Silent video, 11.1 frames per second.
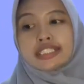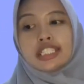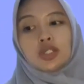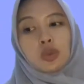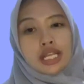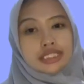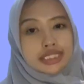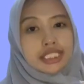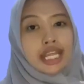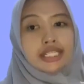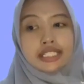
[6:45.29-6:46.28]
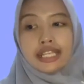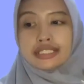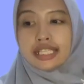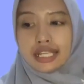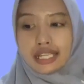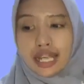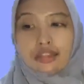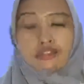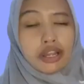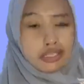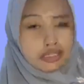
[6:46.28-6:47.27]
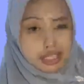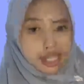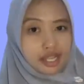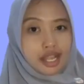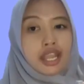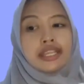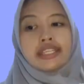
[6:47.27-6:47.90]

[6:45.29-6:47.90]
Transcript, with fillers: situasi yang didasarkan fakta